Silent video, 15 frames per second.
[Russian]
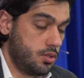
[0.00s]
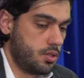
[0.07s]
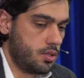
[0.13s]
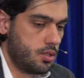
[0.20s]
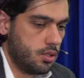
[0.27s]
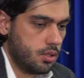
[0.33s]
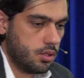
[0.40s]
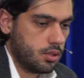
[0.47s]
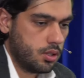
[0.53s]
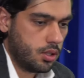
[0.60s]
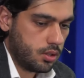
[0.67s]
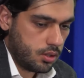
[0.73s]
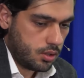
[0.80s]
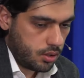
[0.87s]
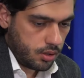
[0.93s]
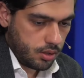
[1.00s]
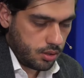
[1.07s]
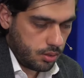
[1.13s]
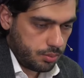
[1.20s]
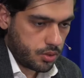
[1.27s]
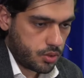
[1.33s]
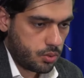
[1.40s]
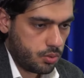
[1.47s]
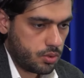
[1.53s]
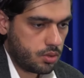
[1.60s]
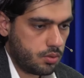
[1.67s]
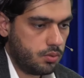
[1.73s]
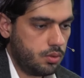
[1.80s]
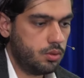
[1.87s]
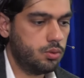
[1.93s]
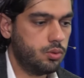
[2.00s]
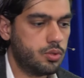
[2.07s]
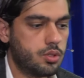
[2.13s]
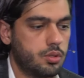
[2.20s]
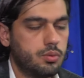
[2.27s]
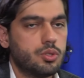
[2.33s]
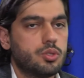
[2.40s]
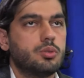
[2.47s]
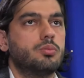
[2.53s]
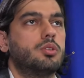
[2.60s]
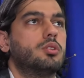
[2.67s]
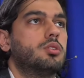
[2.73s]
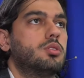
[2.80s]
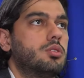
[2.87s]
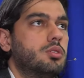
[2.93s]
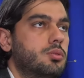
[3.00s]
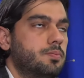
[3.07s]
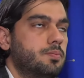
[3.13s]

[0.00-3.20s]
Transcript: Заседание, да, на ней не присутствовал, но из того, что мне